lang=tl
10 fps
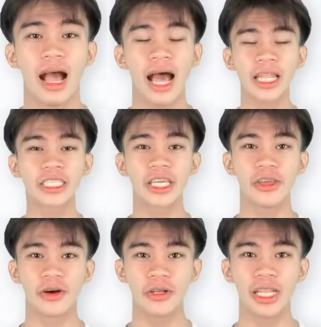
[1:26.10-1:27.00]
At
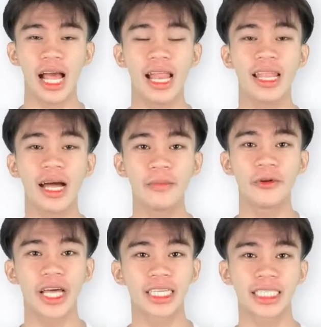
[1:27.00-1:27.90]
ngayon, alam mo
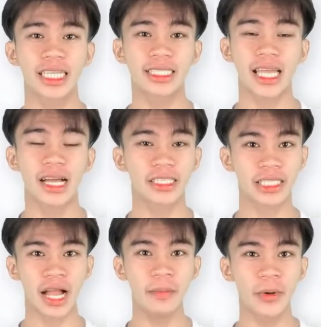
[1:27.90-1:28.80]
na ang salitang
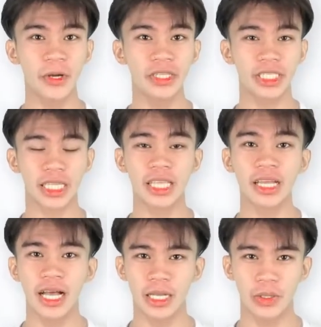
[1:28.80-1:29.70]
stubborn sa
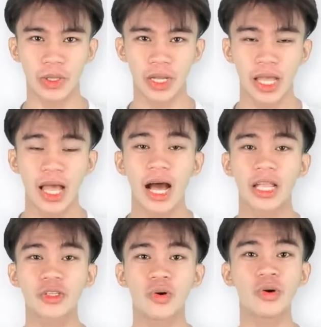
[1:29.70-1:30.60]
Tagalog.
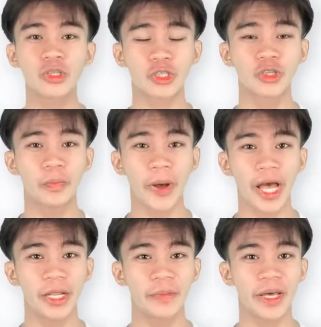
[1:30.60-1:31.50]
At kung gusto nyo
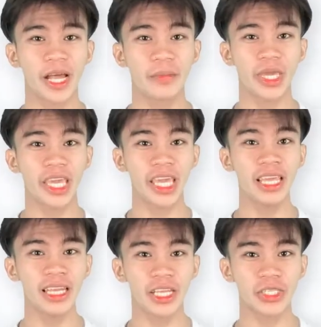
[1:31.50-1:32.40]
pa ng maraming
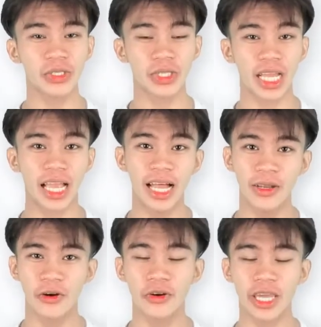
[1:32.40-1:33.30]
English to
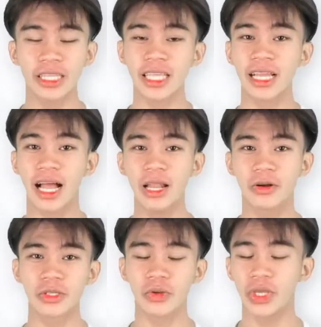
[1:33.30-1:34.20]
Tagalog and
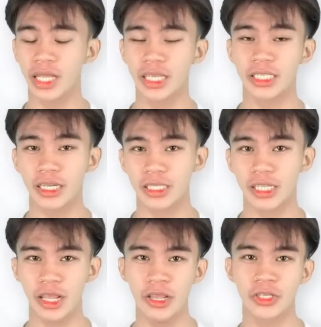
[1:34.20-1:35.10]
Tagalog to English
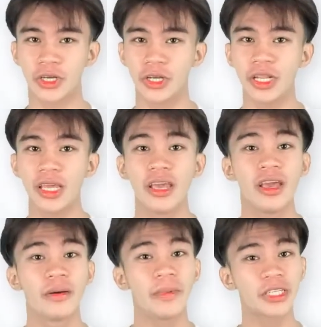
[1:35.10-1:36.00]
translation,
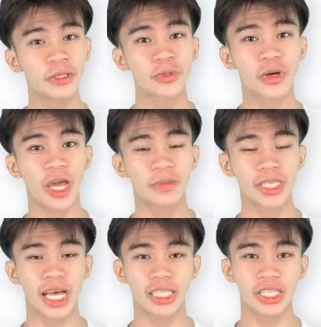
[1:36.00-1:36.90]
mag-subscribe
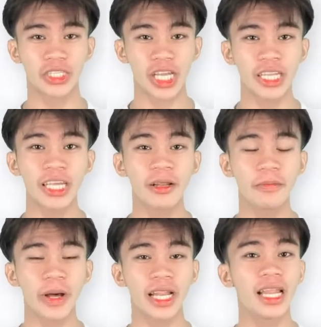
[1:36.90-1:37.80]
sa ating channel
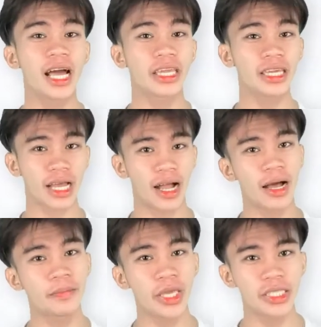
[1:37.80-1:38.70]
para lagi kang
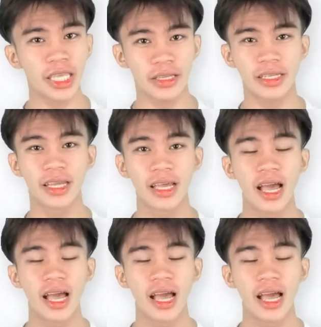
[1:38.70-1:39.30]
updated.